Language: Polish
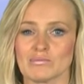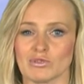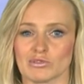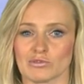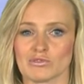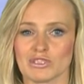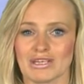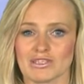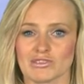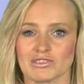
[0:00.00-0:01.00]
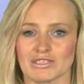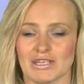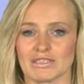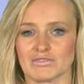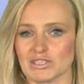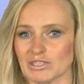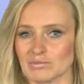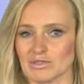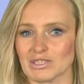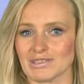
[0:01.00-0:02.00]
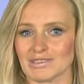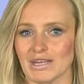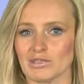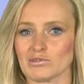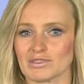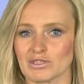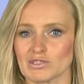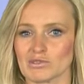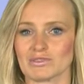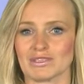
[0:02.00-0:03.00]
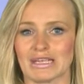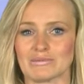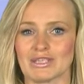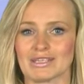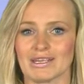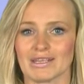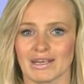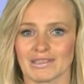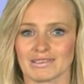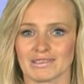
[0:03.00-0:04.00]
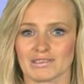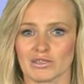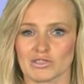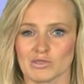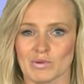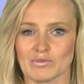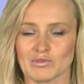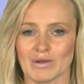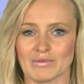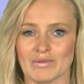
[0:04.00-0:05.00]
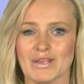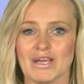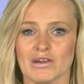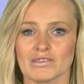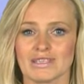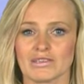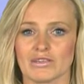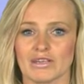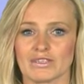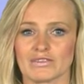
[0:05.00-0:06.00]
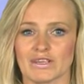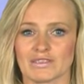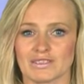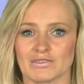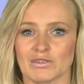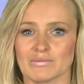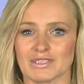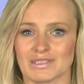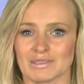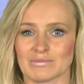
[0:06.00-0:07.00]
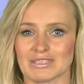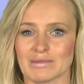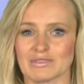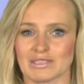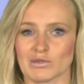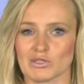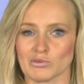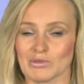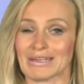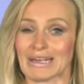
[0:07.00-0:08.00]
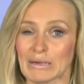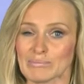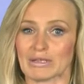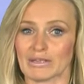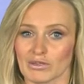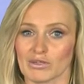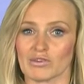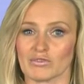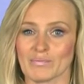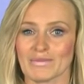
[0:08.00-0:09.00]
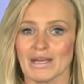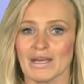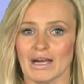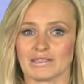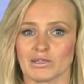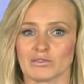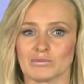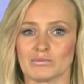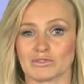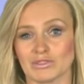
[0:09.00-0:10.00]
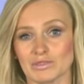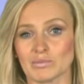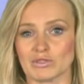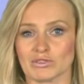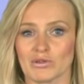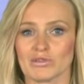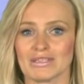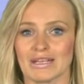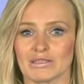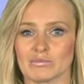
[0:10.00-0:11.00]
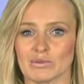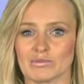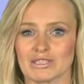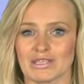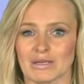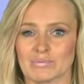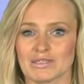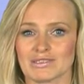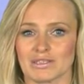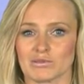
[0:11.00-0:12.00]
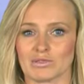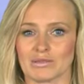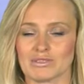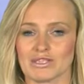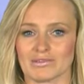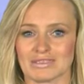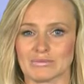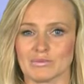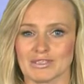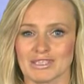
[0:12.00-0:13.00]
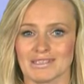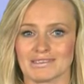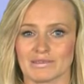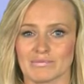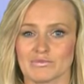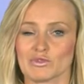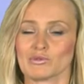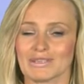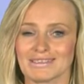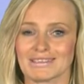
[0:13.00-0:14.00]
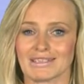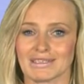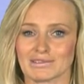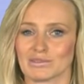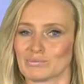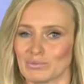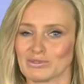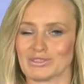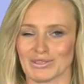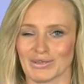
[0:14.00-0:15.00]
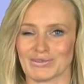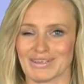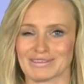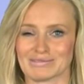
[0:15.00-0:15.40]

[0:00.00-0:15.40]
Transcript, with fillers: Piotr Kuczera rządzi zaledwie 7 miesięcy, a już zdążył co najmniej kilka razy zaskoczyć pomysłami. Ostatnio nawet wraz ze swoimi zastępcami założył kapelę rokową. A co o tym bądź co bądź oryginalnym pomyśle na prezydenturę myślą sami mieszkańcy, tutaj zdania są podzielone.